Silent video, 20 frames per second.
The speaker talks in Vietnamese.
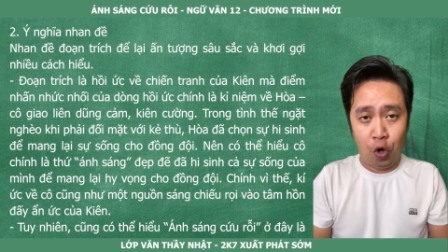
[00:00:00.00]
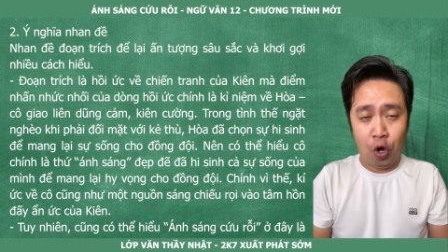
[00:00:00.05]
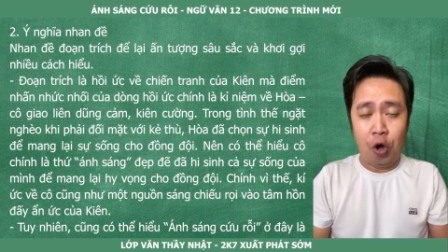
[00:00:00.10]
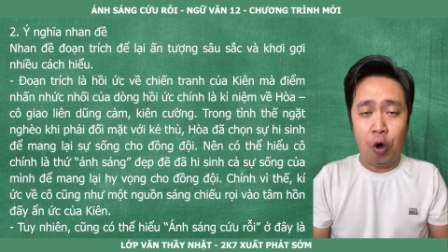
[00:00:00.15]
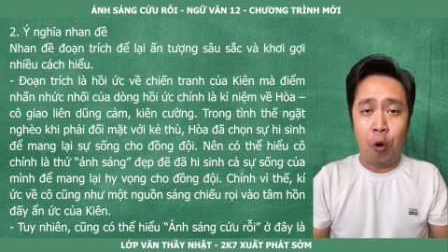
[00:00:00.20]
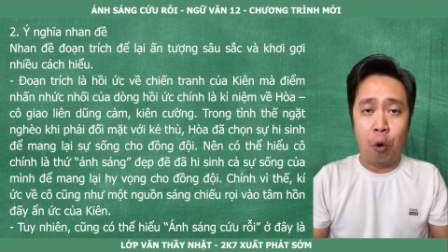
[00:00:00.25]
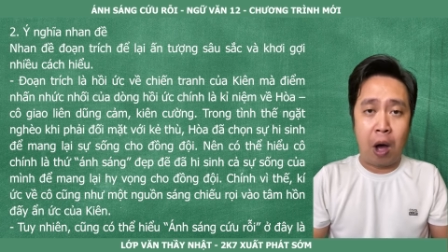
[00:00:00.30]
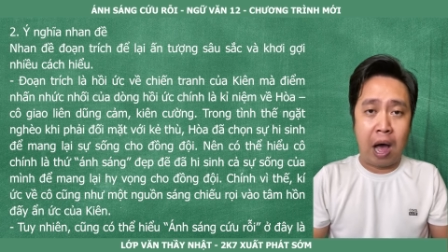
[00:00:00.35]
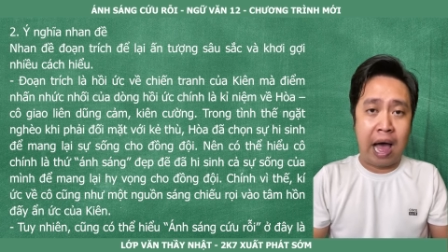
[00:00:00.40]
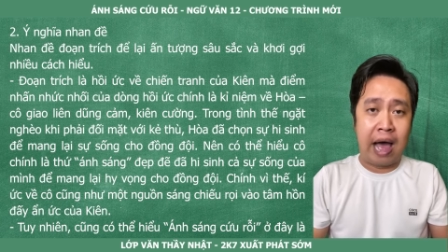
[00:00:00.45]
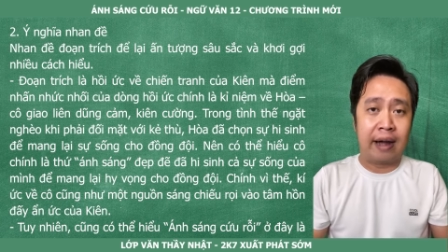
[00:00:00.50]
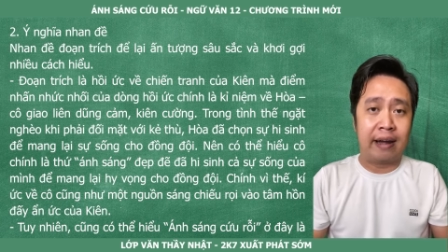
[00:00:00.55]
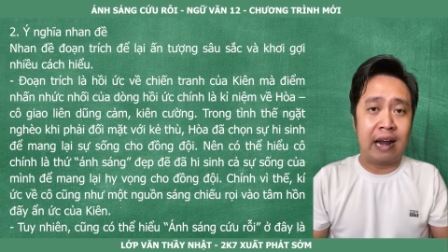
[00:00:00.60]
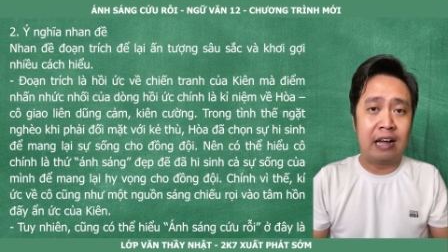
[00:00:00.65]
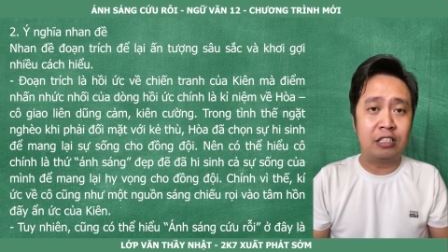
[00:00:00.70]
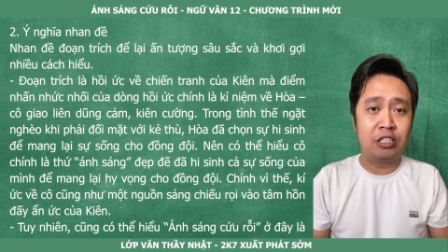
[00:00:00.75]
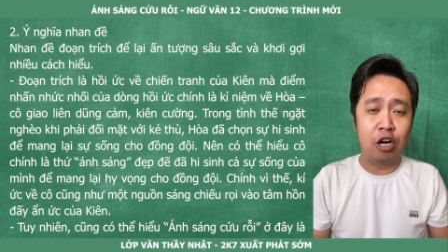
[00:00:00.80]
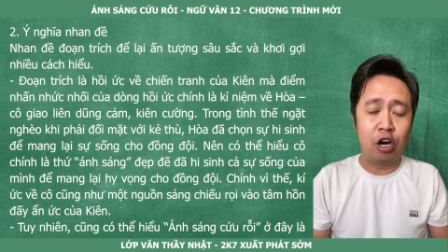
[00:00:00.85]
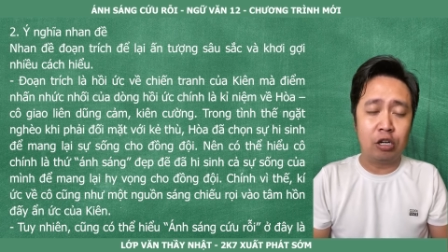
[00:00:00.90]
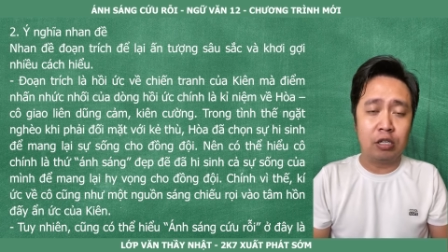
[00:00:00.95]
Hòa đã
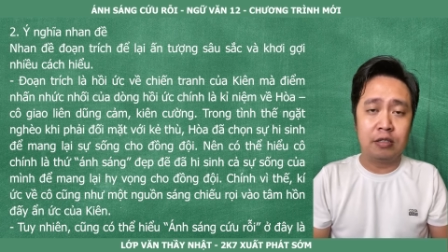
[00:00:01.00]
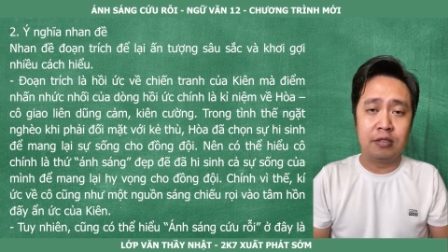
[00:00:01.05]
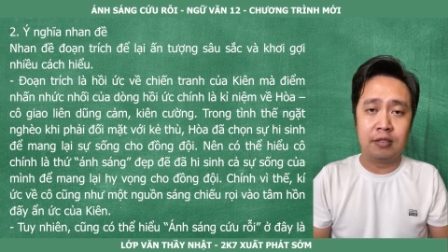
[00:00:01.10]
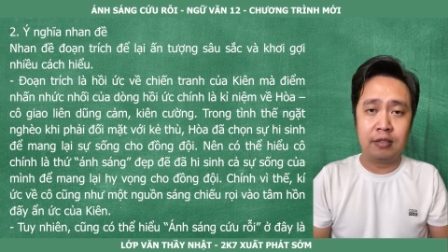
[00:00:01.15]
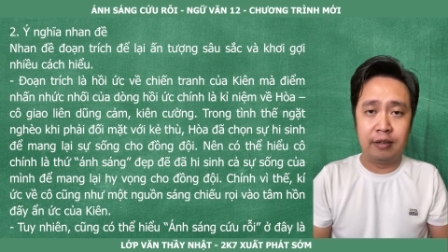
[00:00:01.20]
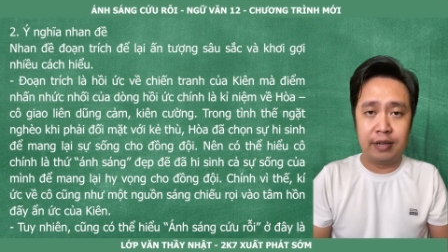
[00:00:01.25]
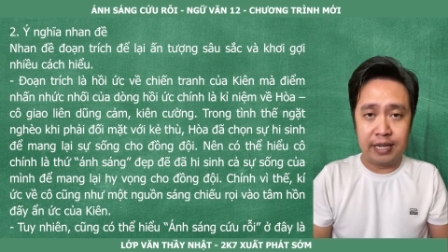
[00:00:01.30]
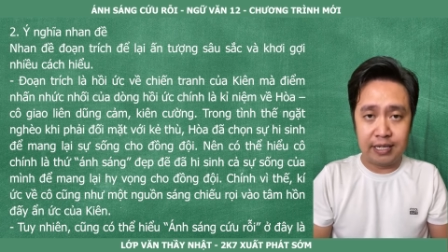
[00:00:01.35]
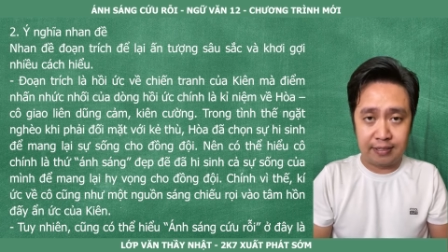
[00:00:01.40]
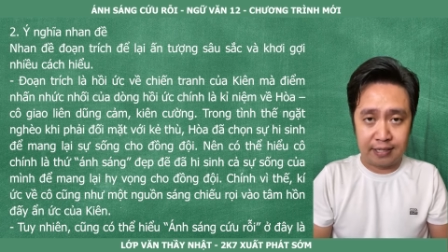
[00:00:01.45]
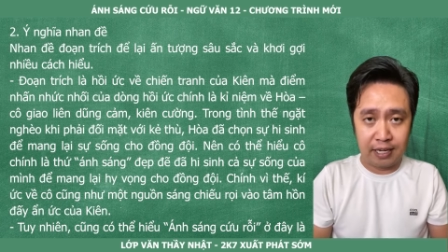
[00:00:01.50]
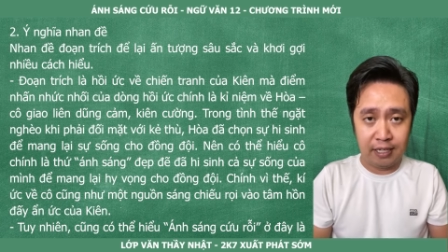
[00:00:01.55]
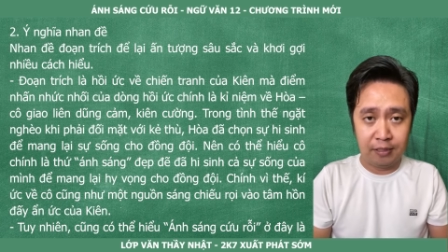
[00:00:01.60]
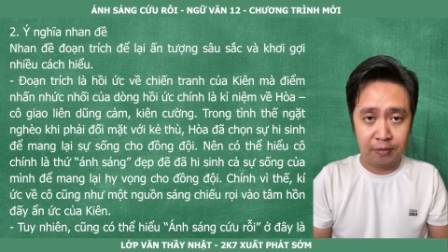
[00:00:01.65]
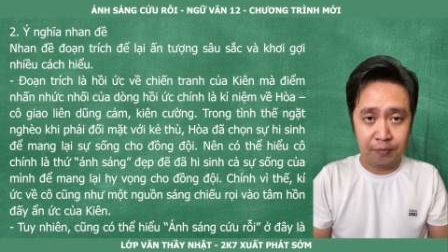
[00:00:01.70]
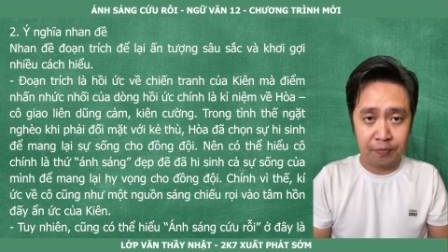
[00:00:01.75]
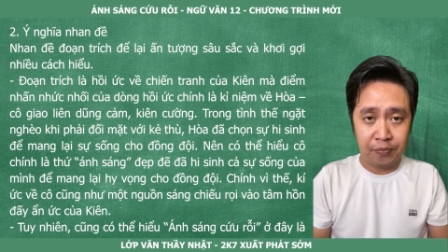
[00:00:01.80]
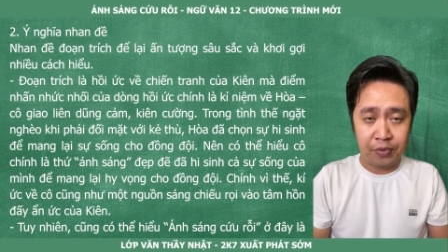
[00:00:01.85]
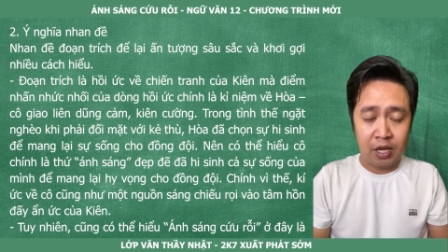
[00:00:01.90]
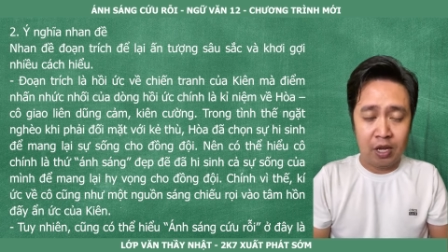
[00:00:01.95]
chọn sự hy sinh
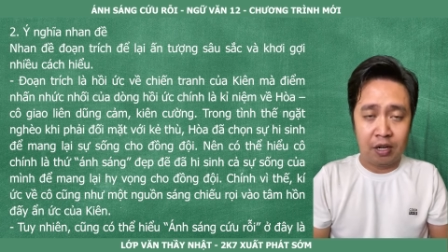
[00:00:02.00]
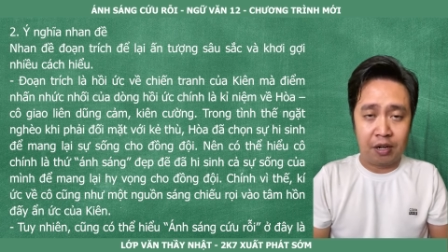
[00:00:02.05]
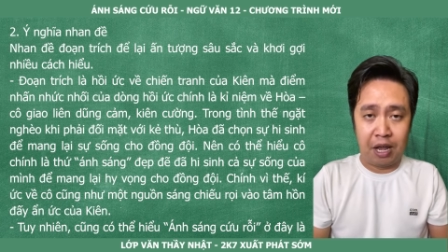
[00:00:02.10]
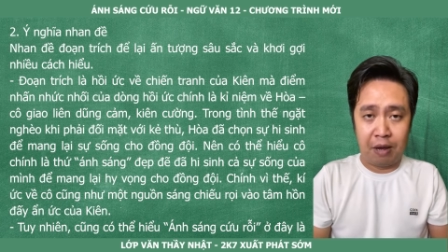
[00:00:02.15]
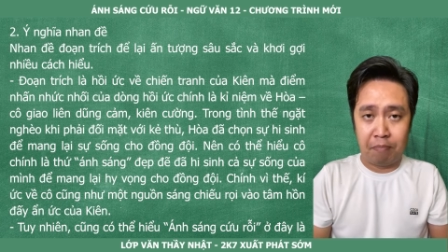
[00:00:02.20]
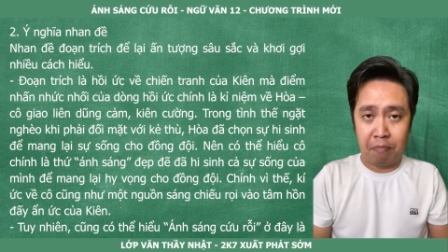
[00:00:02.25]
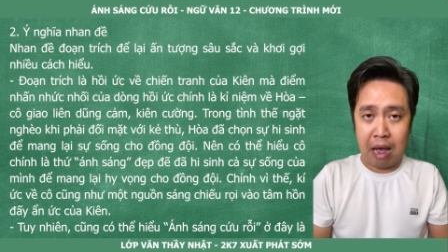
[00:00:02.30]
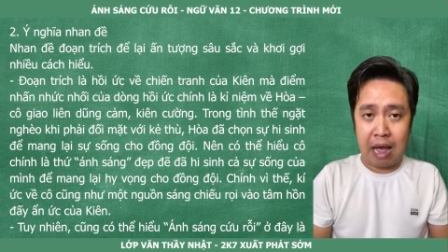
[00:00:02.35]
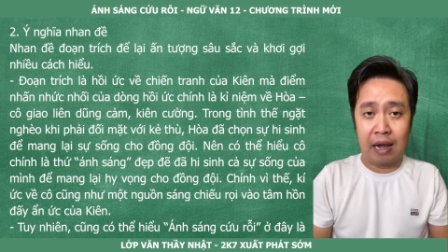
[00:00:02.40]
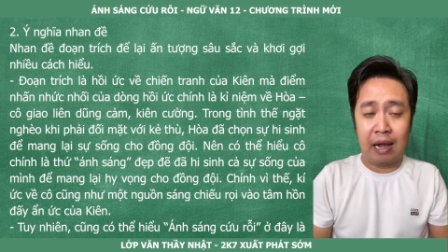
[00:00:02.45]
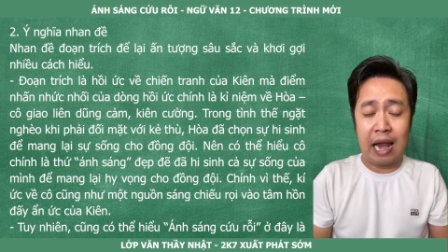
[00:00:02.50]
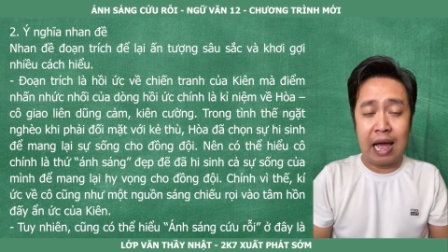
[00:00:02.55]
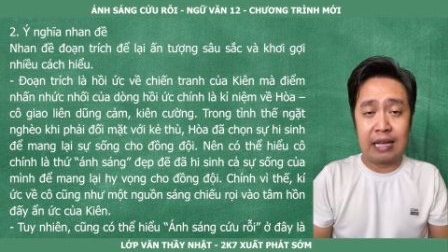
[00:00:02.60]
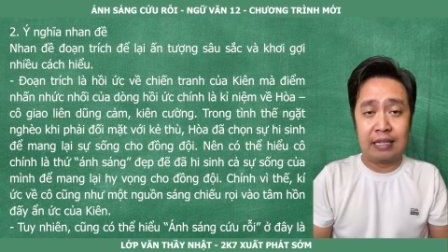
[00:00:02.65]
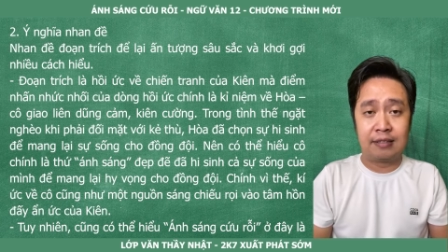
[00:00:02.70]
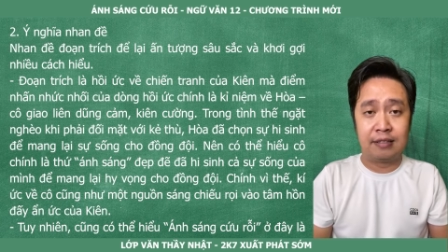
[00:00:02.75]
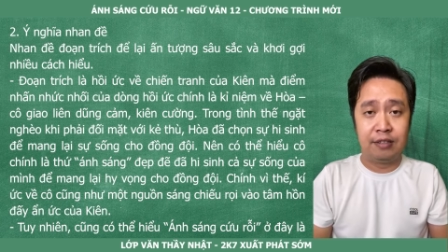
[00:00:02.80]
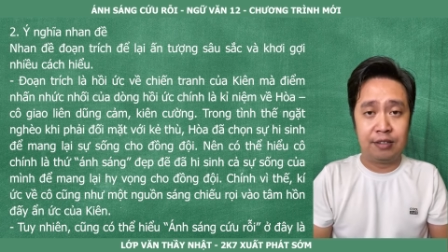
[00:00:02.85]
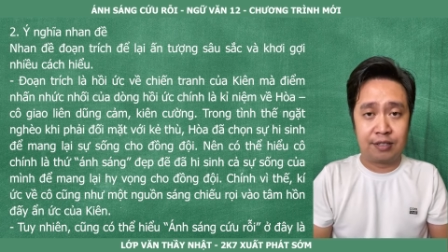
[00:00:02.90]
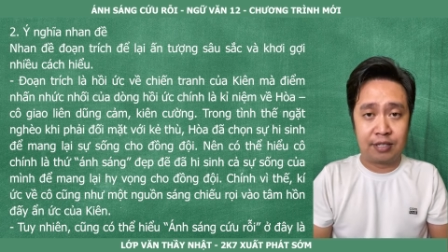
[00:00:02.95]
để mang lại
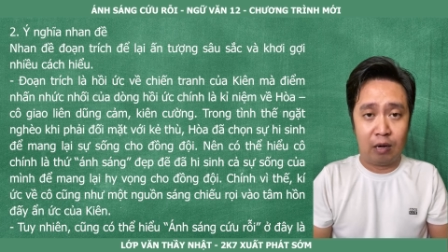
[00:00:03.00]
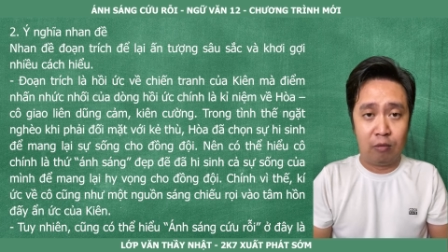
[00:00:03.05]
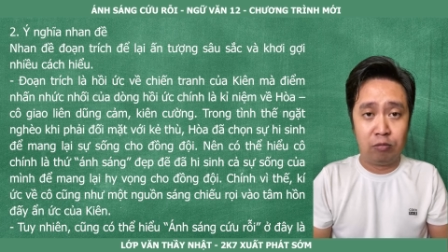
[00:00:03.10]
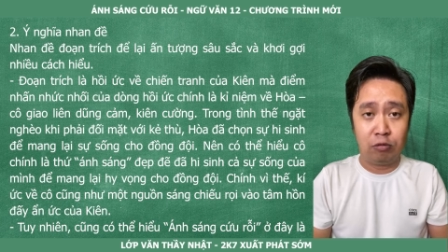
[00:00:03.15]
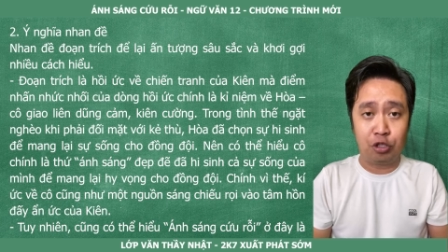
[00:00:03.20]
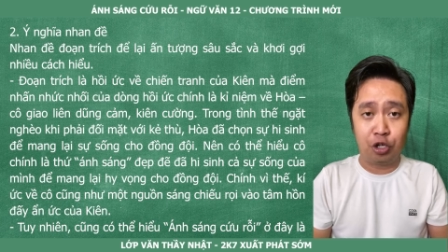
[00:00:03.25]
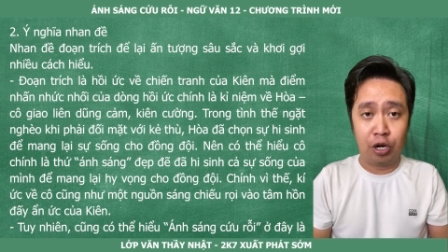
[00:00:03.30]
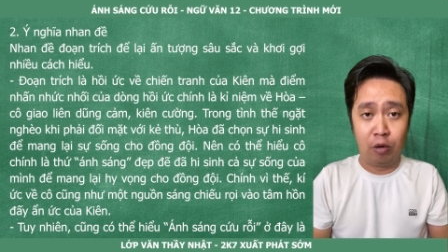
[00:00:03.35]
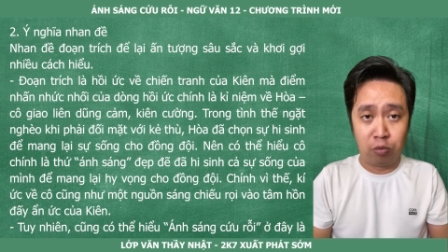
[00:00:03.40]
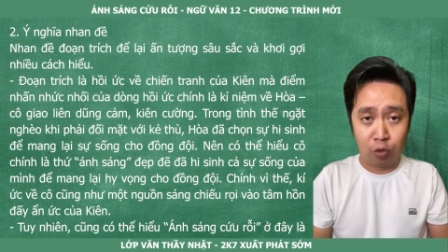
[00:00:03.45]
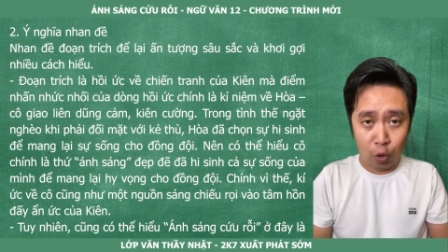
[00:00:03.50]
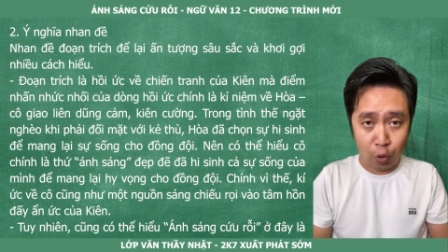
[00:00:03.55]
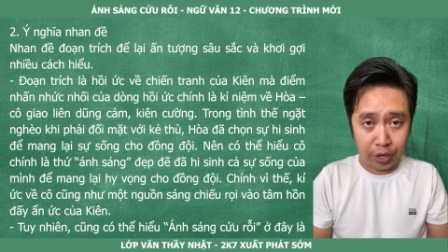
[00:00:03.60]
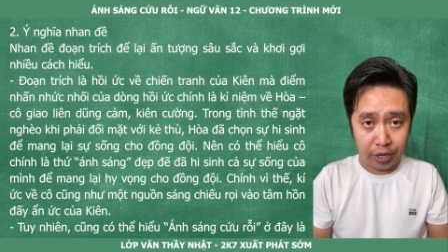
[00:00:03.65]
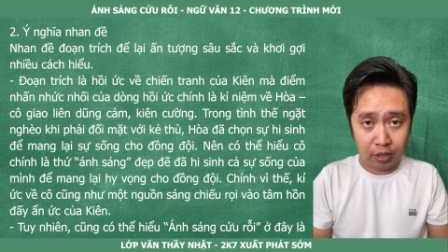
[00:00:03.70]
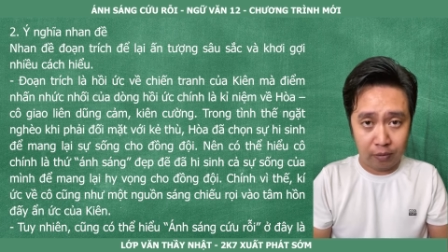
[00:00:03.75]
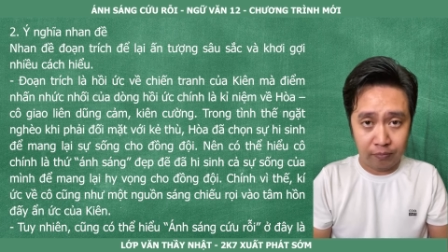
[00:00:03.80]
sự sống cho đồng đội.